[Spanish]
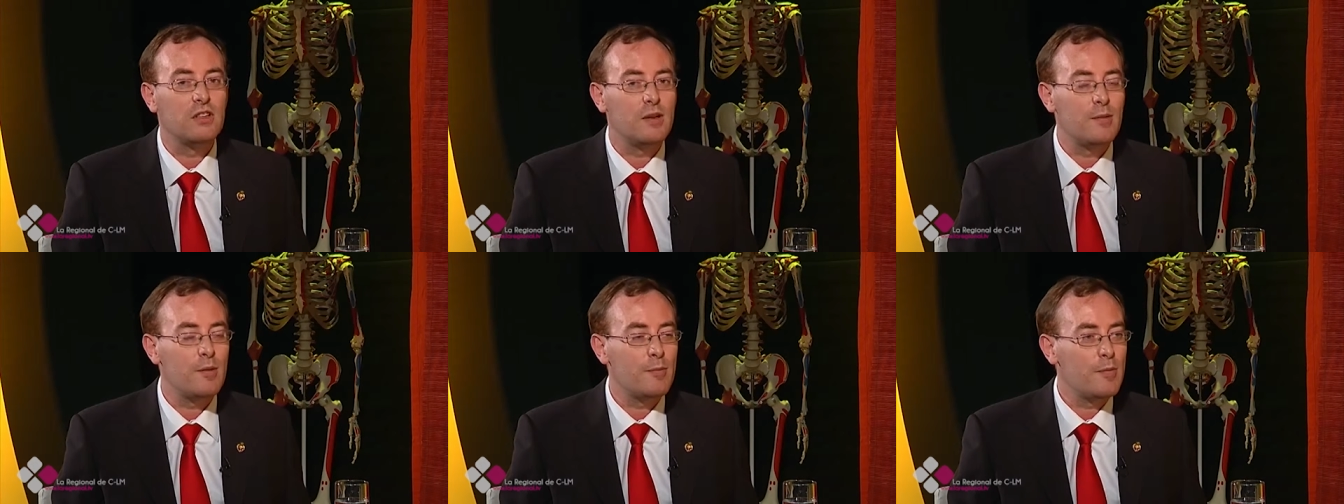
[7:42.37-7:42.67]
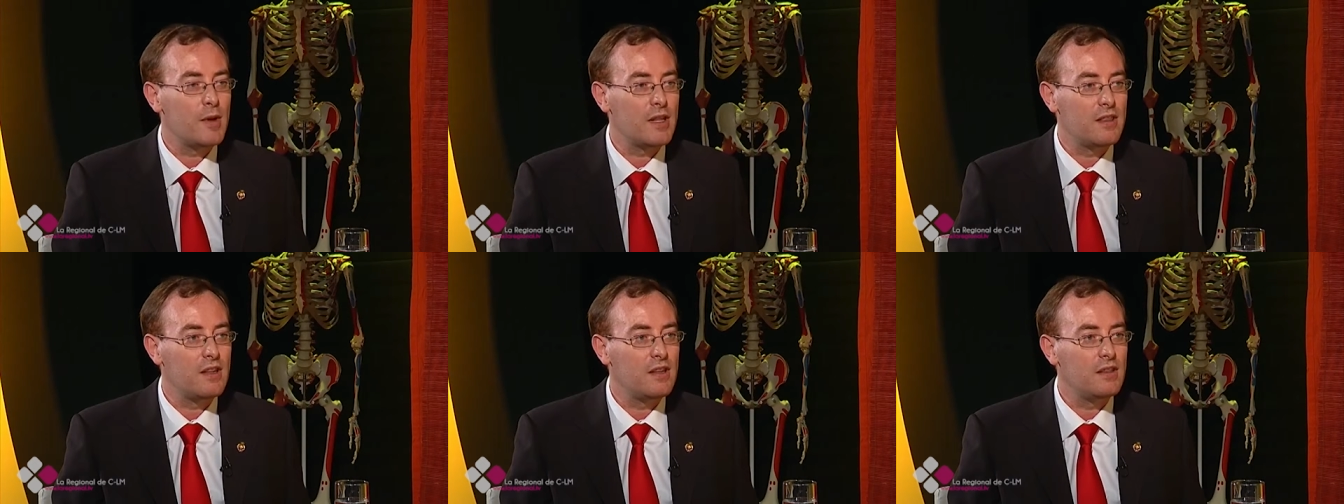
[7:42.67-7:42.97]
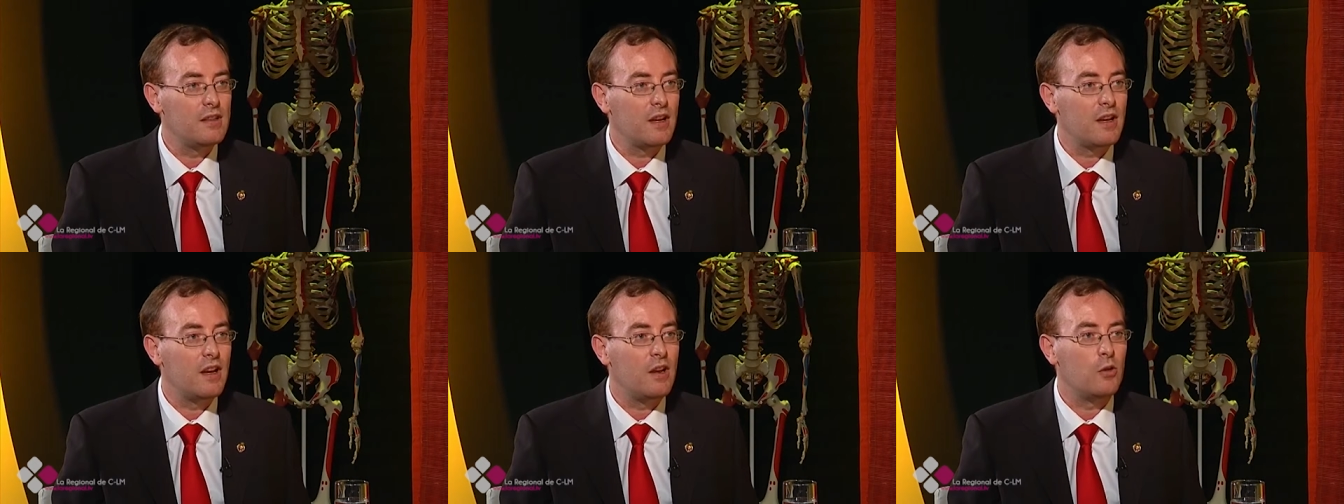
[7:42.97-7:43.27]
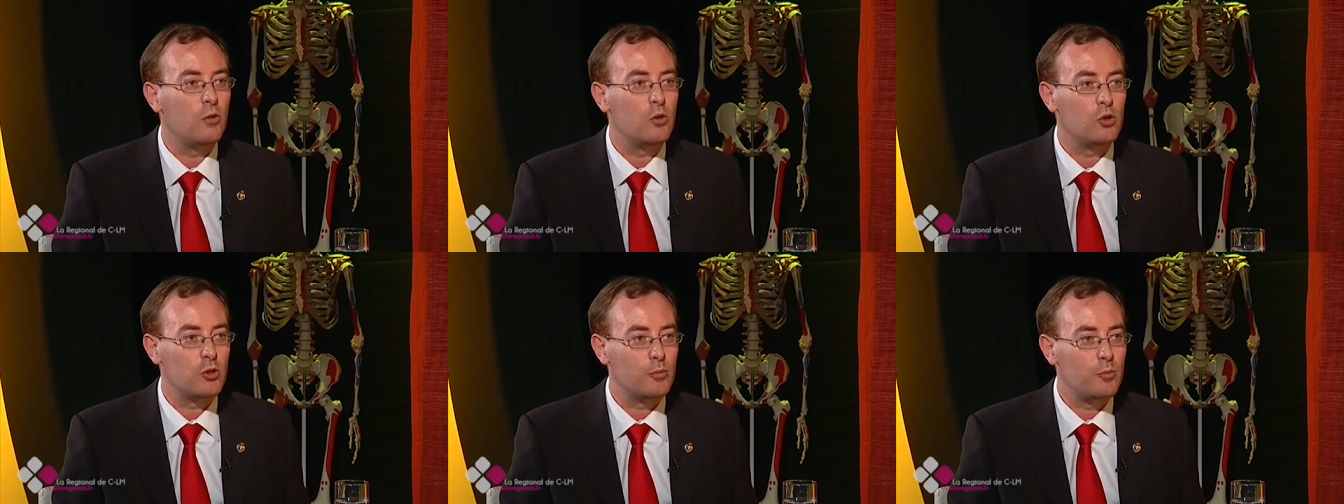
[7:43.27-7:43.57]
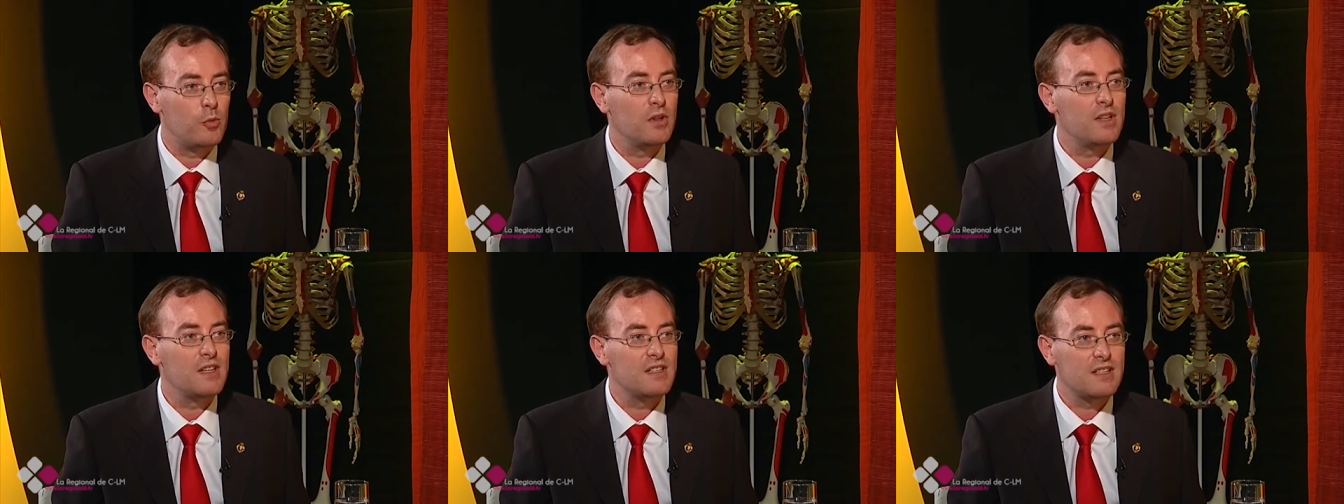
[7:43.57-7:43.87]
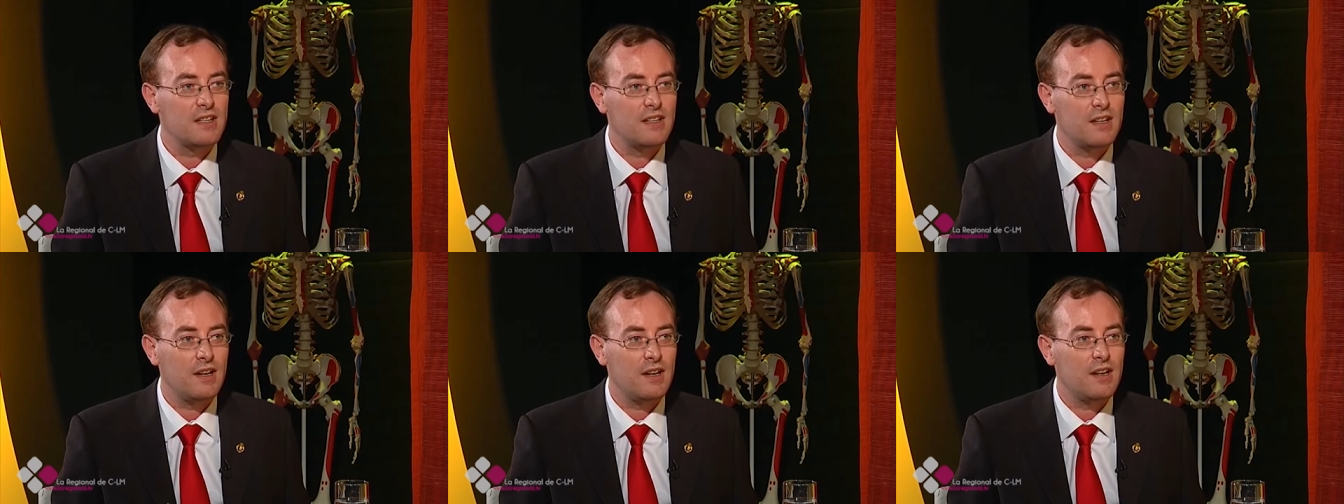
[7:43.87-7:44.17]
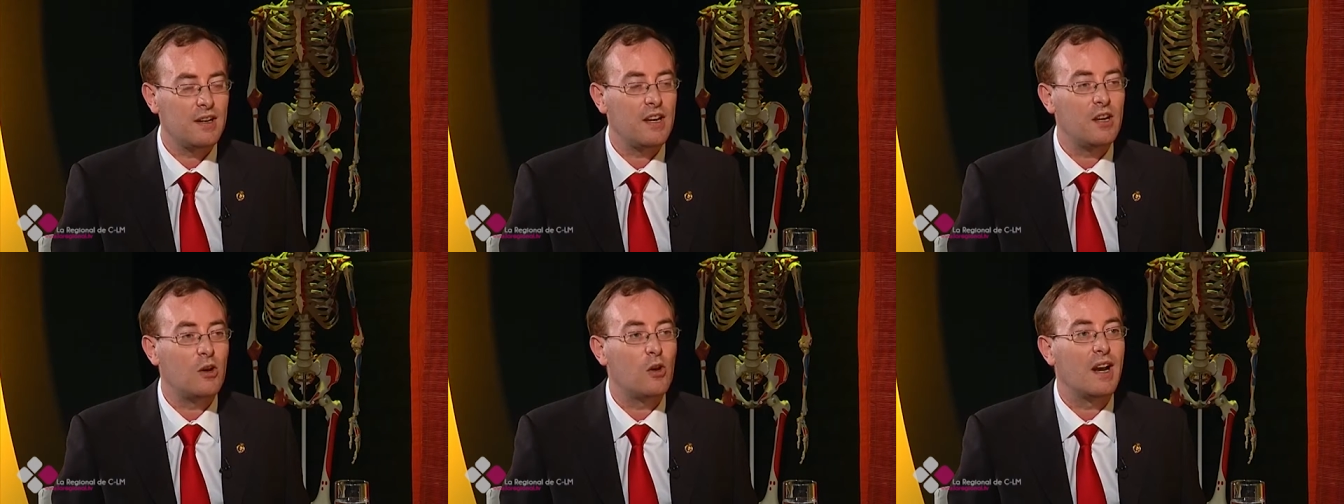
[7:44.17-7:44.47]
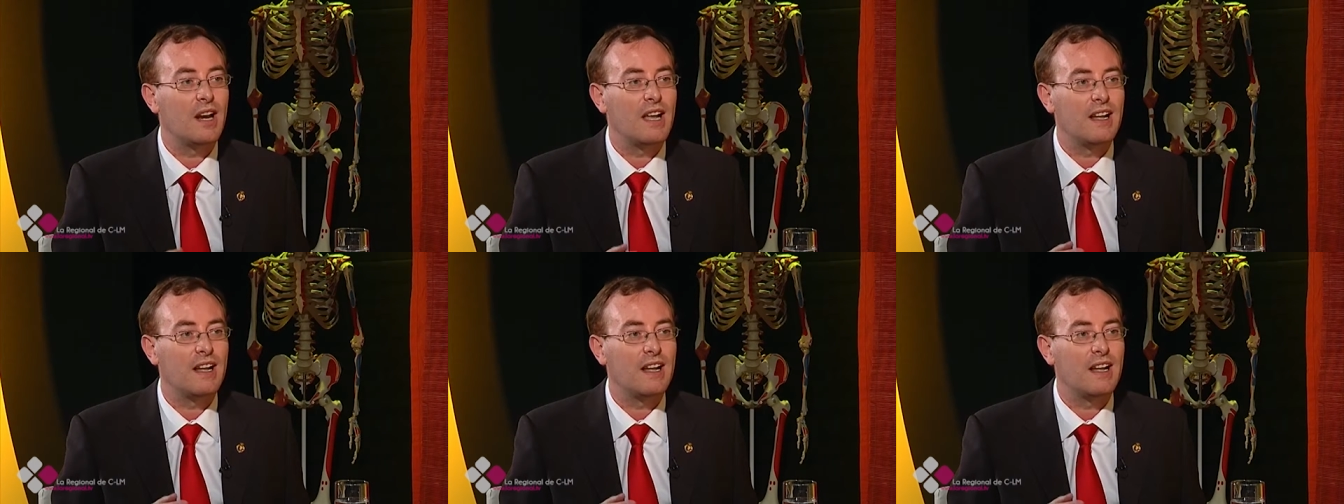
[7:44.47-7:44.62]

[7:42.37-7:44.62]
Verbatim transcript: tenemos pacientes que incluso pueden ser alérgicos